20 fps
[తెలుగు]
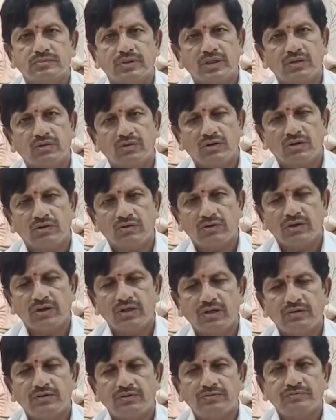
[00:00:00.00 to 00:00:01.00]
పదవిలో
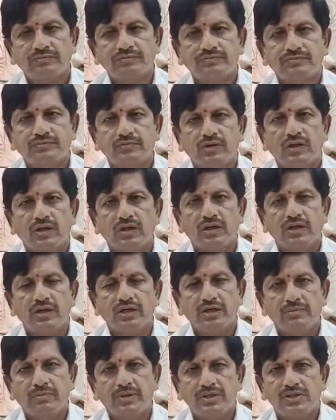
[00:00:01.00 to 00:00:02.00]
ఉన్నాను
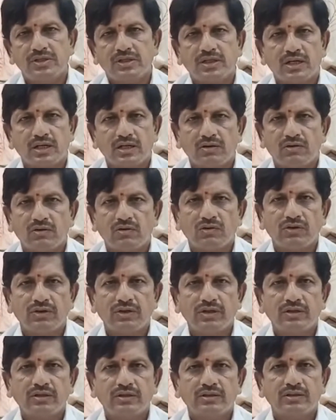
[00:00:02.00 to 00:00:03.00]
ఈ
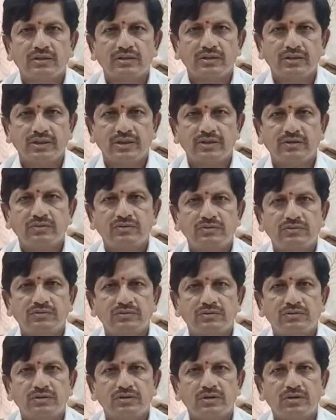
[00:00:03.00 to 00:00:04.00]
మధ్యకాలంలోనే నేను
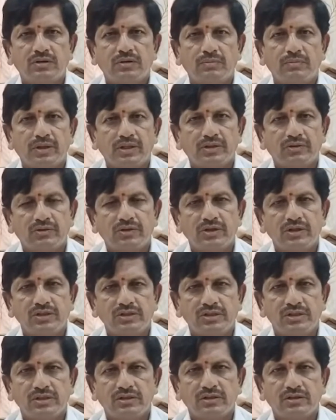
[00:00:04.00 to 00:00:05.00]
పదవి
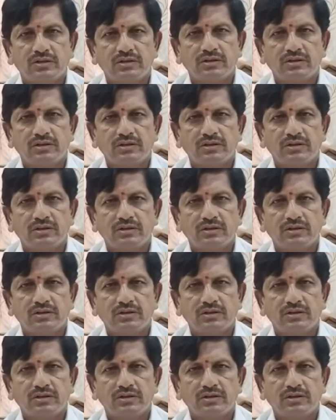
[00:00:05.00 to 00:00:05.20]
నుంచి